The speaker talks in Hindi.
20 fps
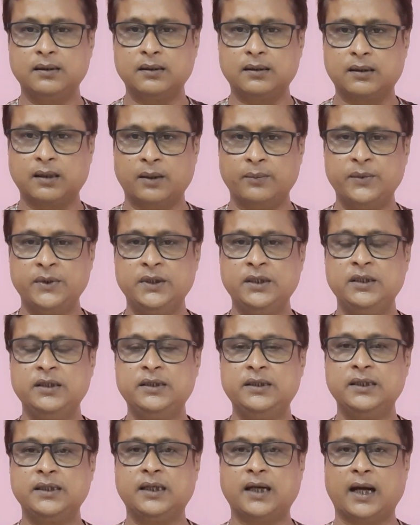
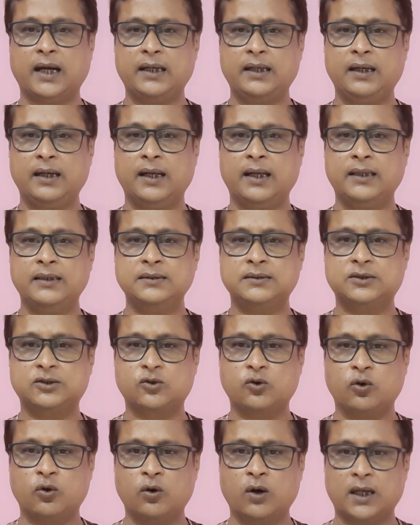कम्युनिटी गाइडलाइंस
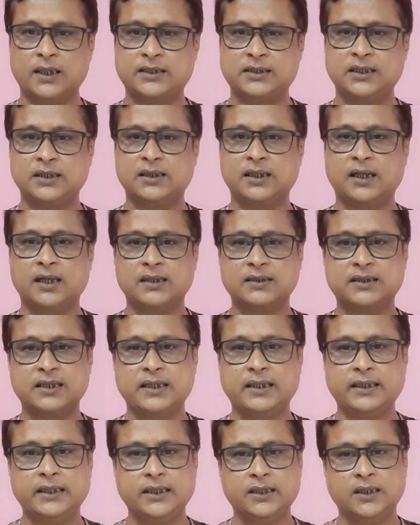को अच्छे तरह
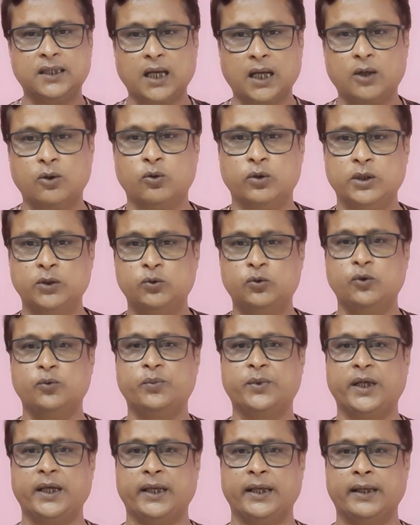से रीड करो यूट्यूब
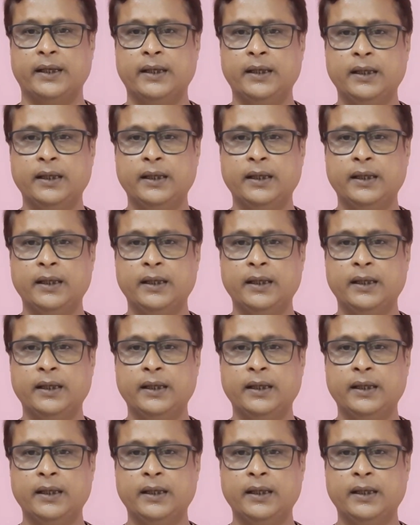के